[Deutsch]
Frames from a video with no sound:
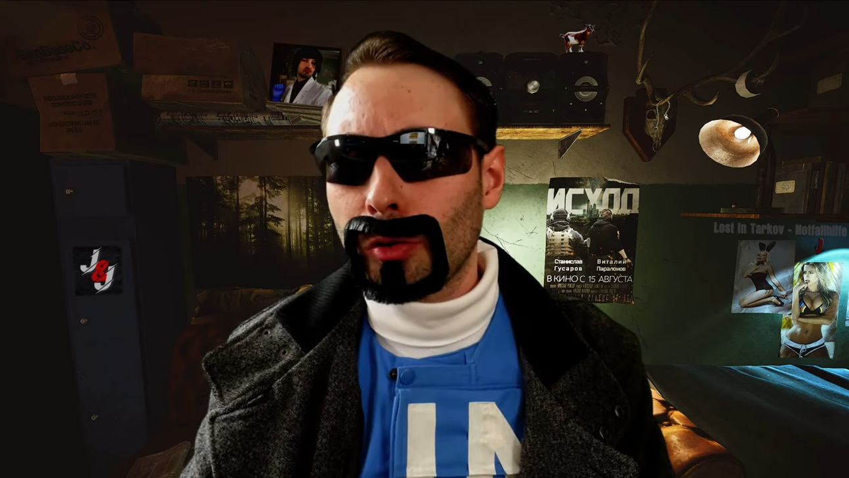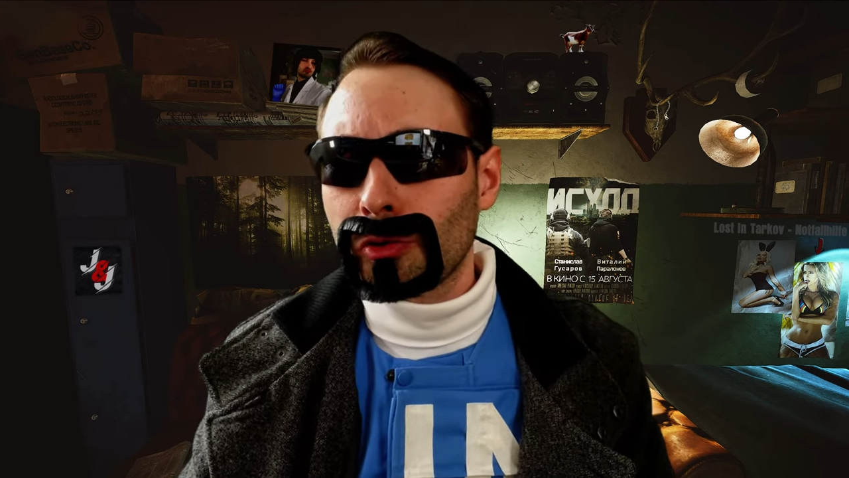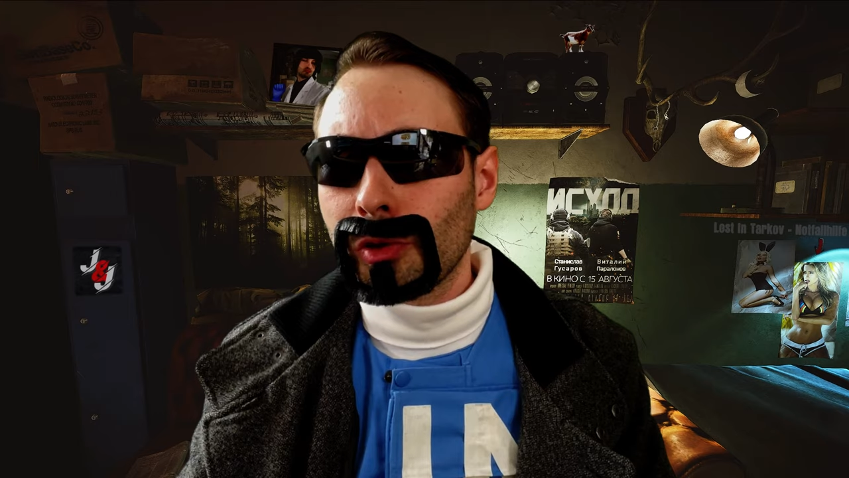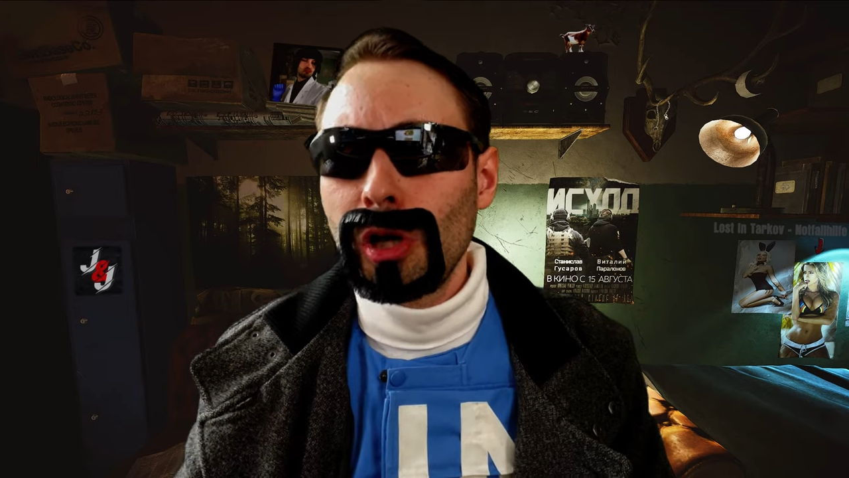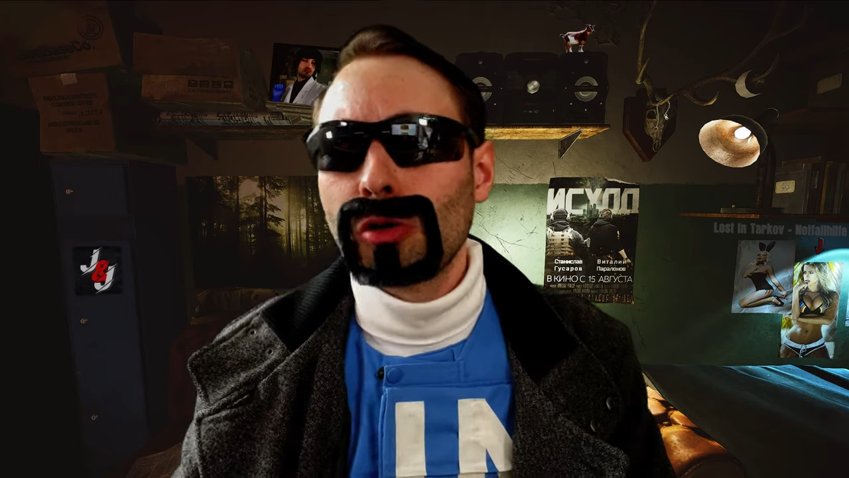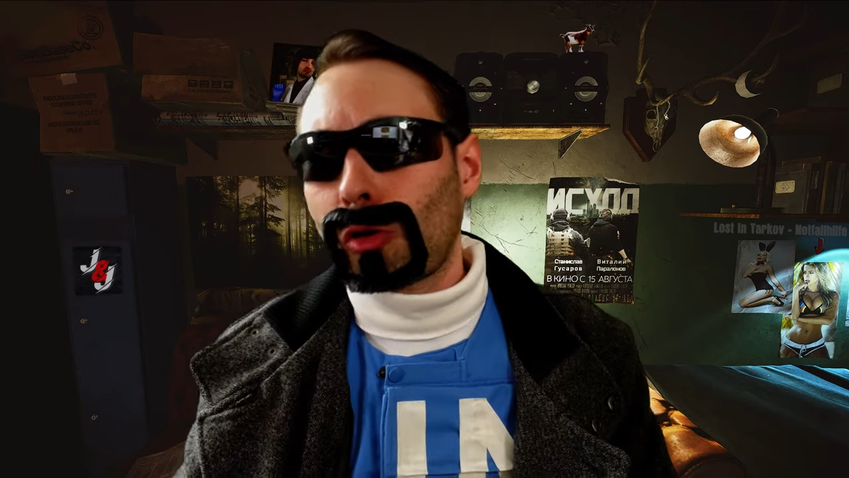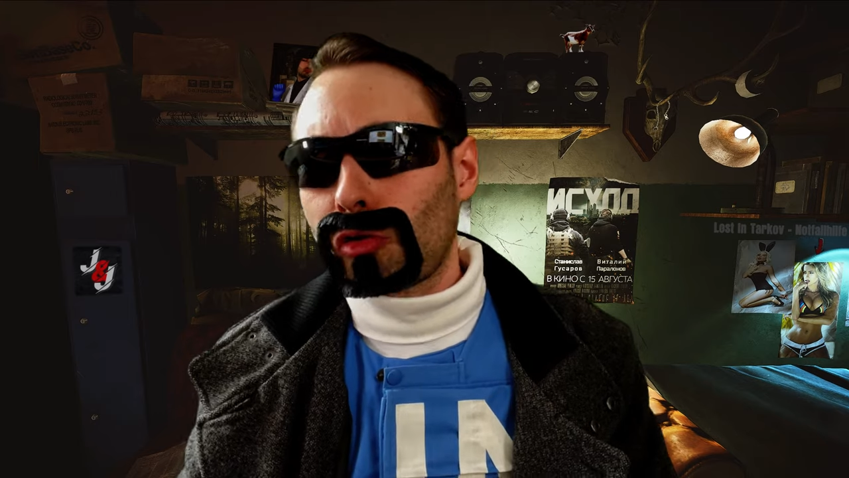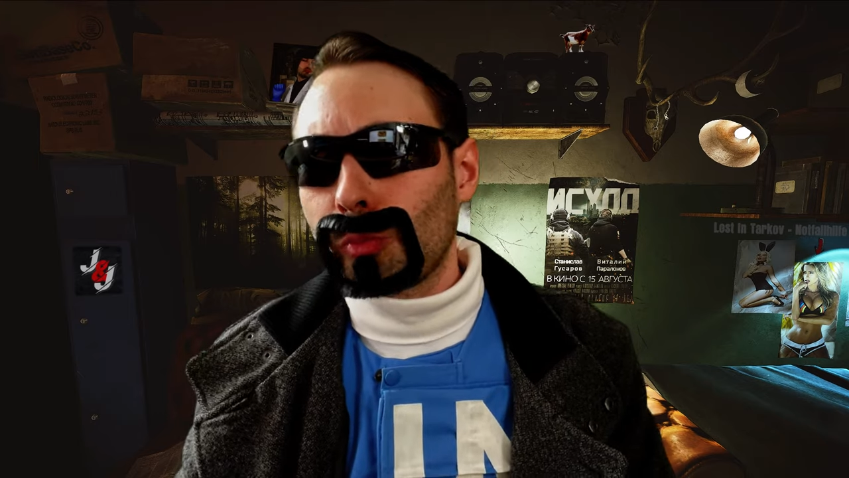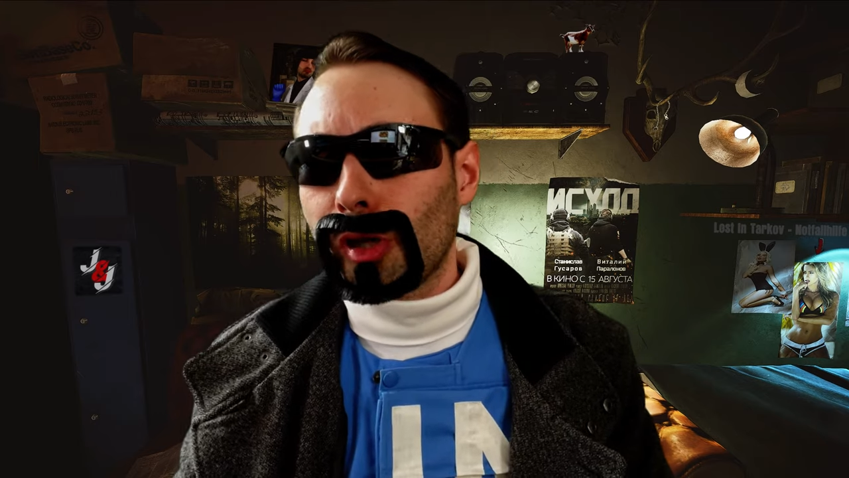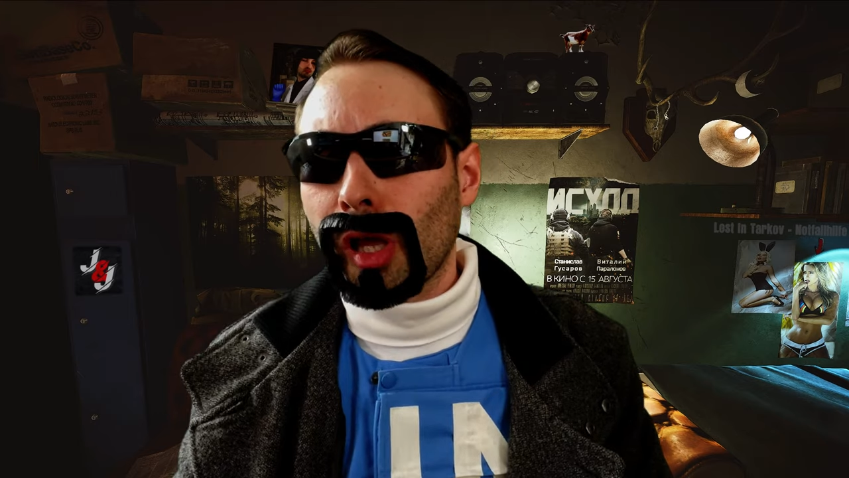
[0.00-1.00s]
aus,
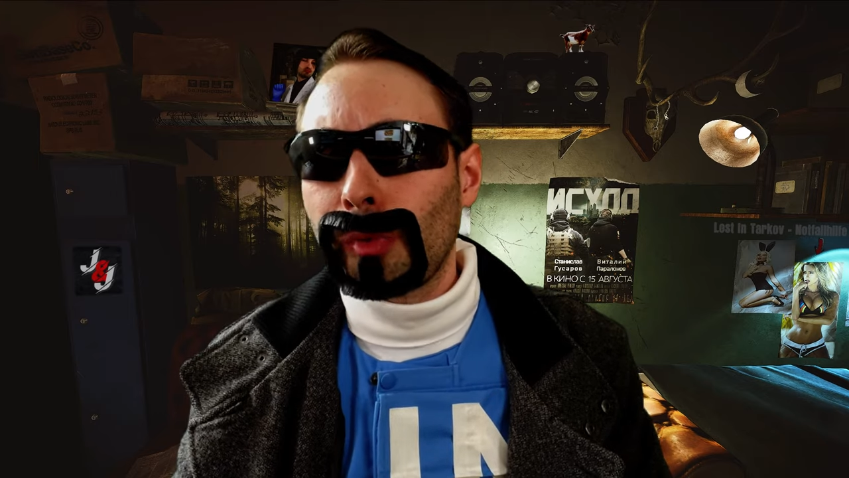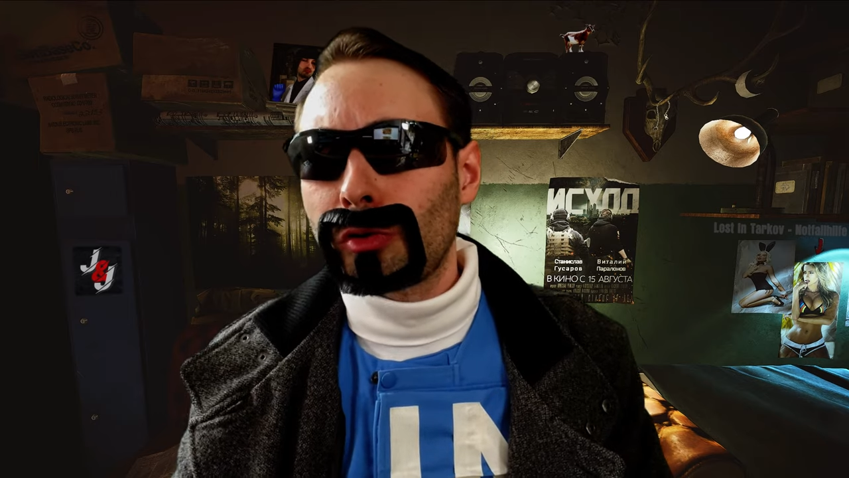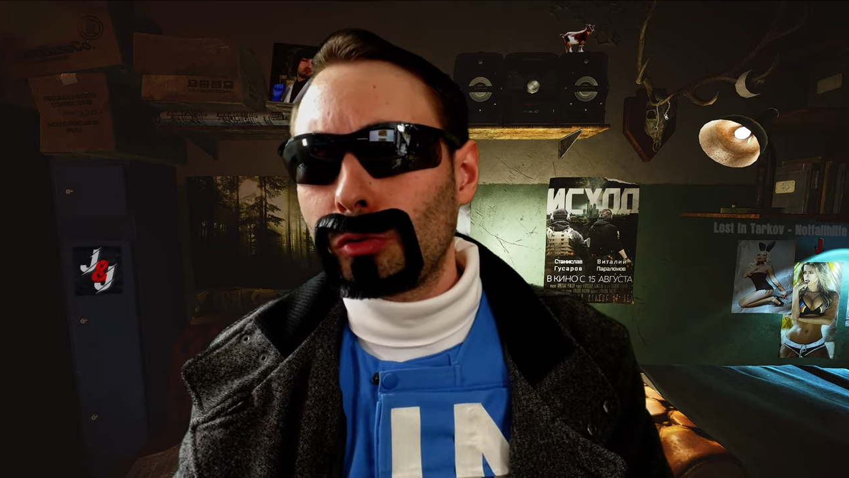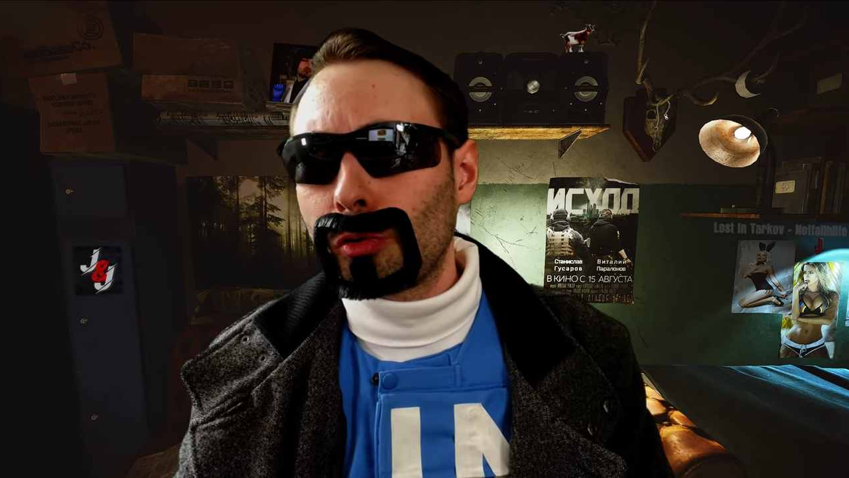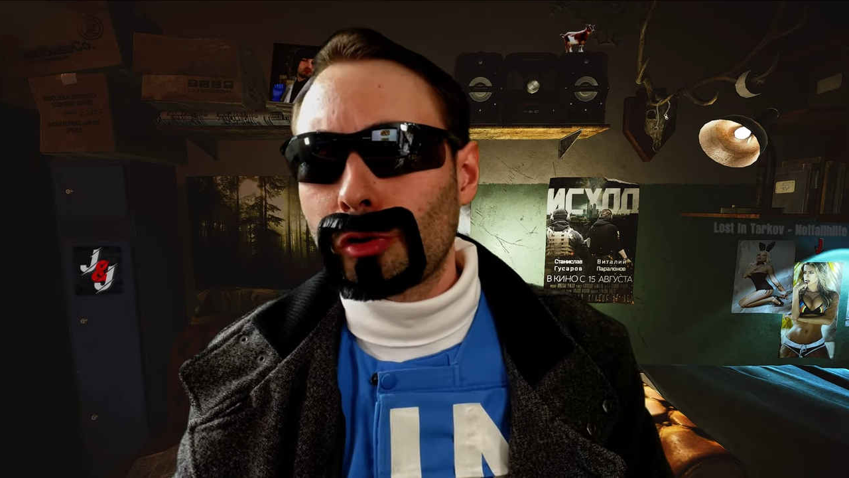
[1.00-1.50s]
kosten bei der Reparatur